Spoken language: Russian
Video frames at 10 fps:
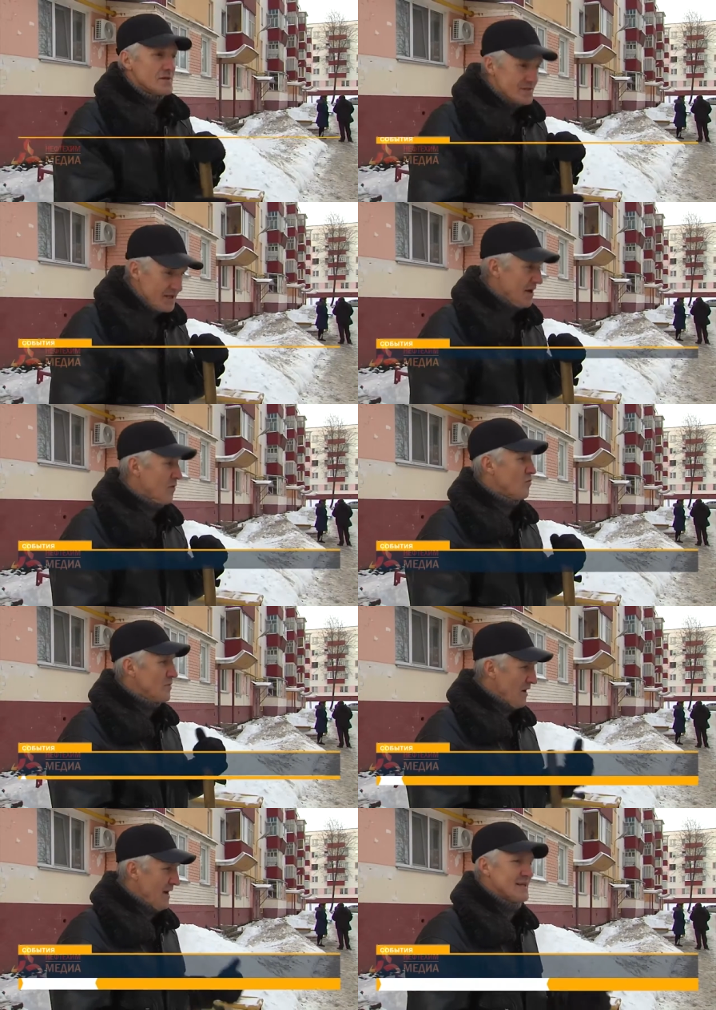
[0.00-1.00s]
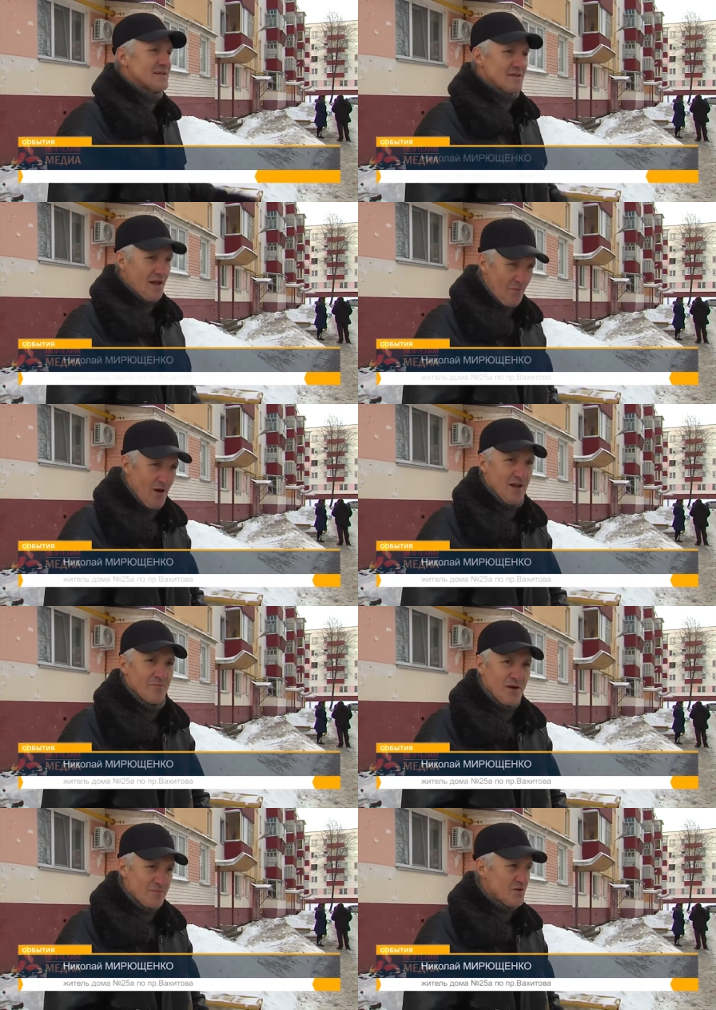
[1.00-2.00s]
Снег убирается нормально,
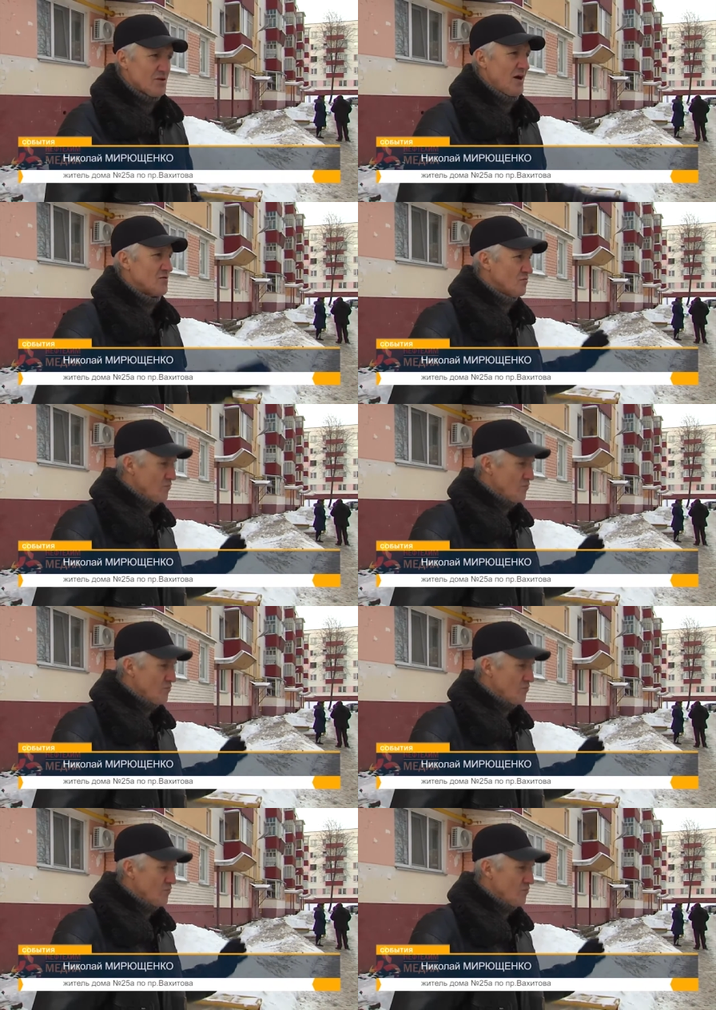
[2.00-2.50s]
подметают,